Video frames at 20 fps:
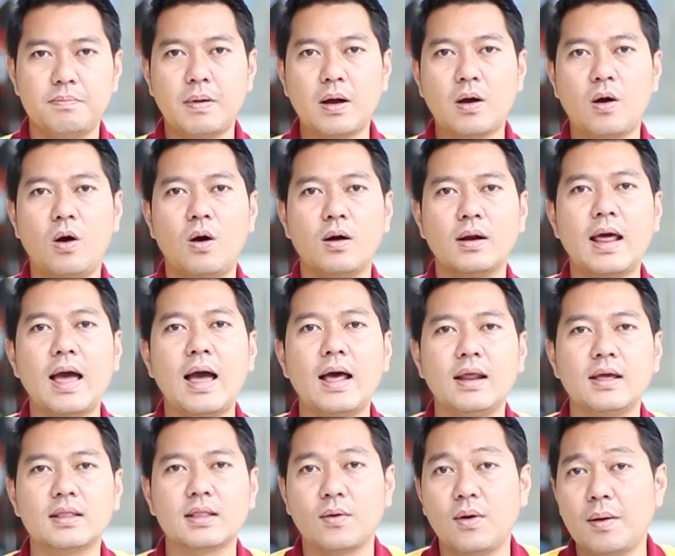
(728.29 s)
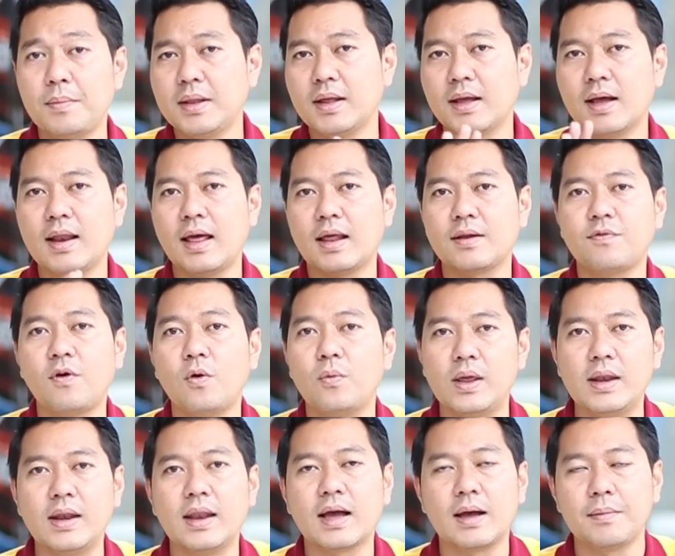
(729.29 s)
ประคองหน้าเลยแต่ว่าไม่ถึงขนาดโฟ
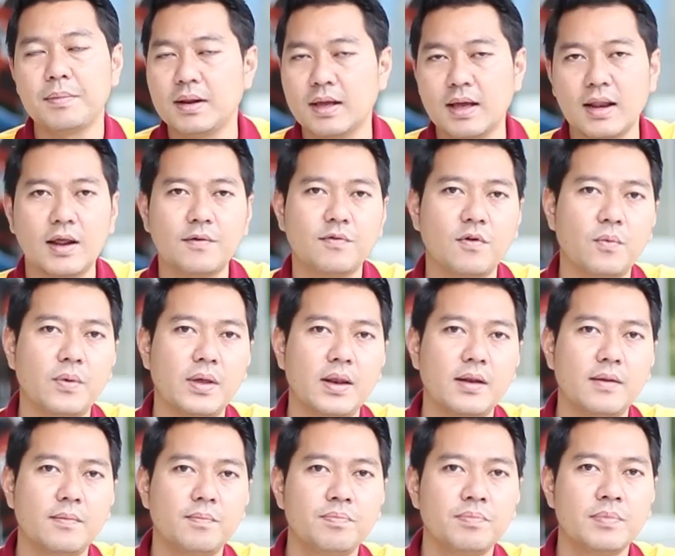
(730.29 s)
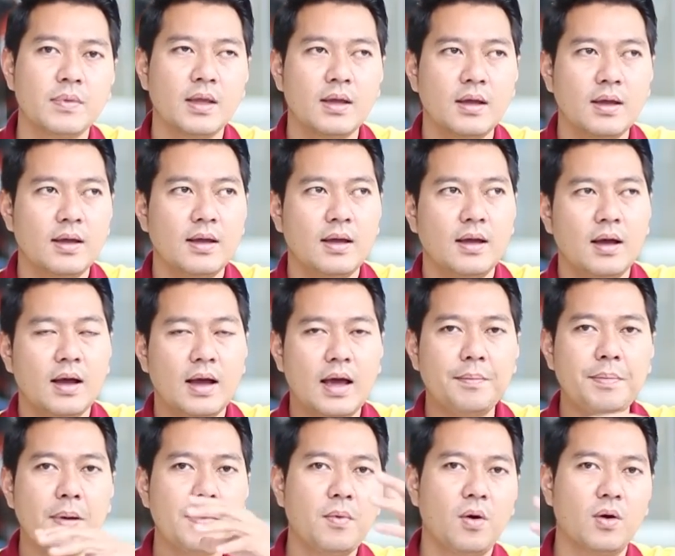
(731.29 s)
วินนะครับไม่ถึงขนาดโฟวิน
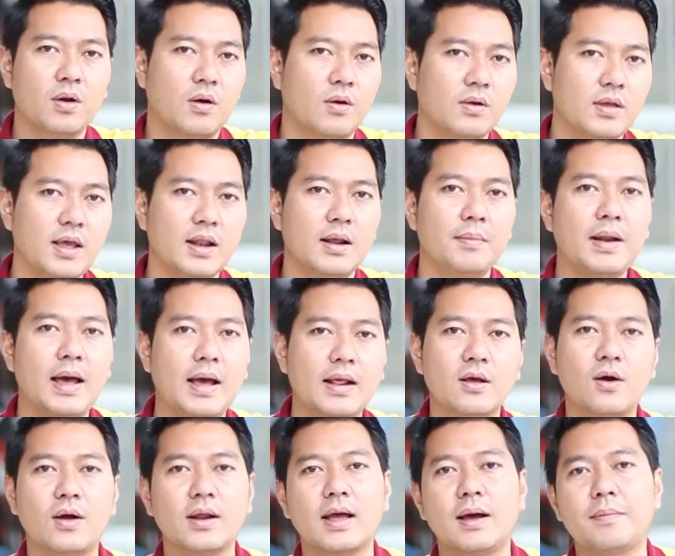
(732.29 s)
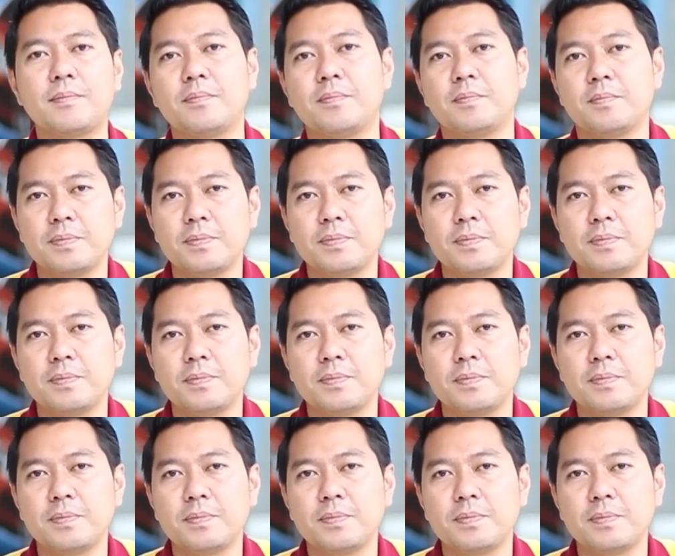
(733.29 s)
งั้นไปโหมดของเกียร์ธรรมดาก่อนครับ